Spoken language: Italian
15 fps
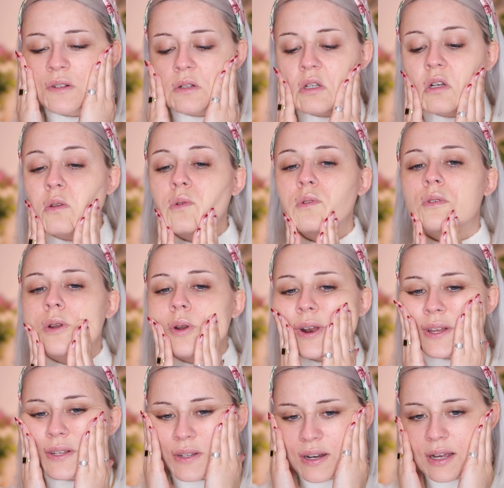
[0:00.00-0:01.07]
oltretutto non
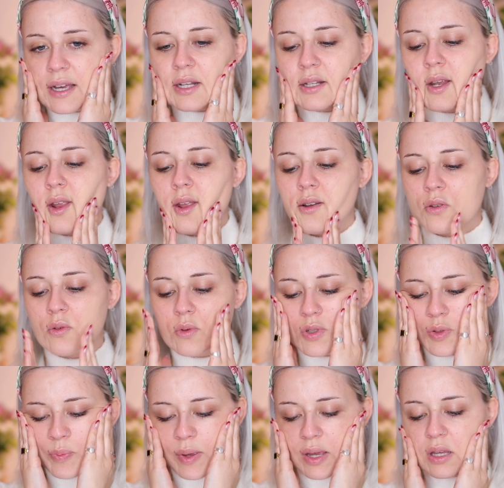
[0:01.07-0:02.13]
riesco neanche a tenere sullo
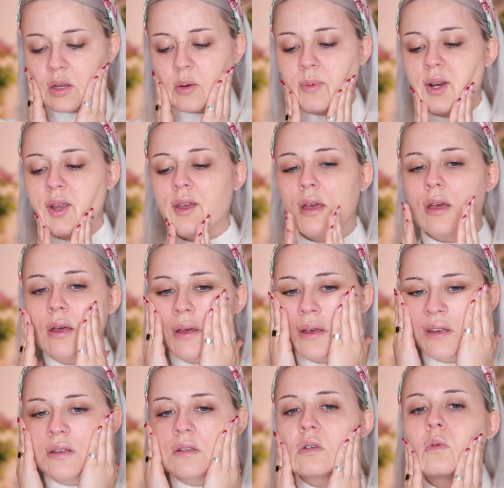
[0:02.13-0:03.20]
specchio perché
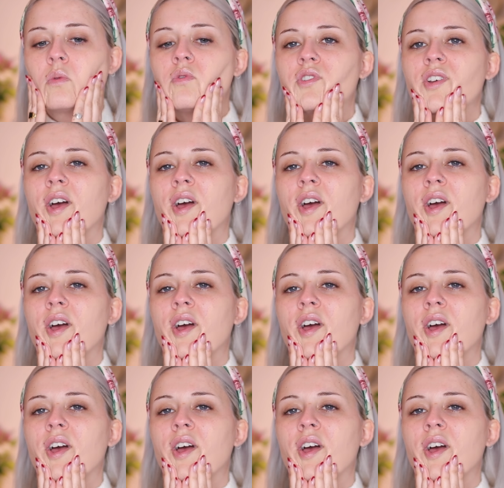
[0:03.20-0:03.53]
sono un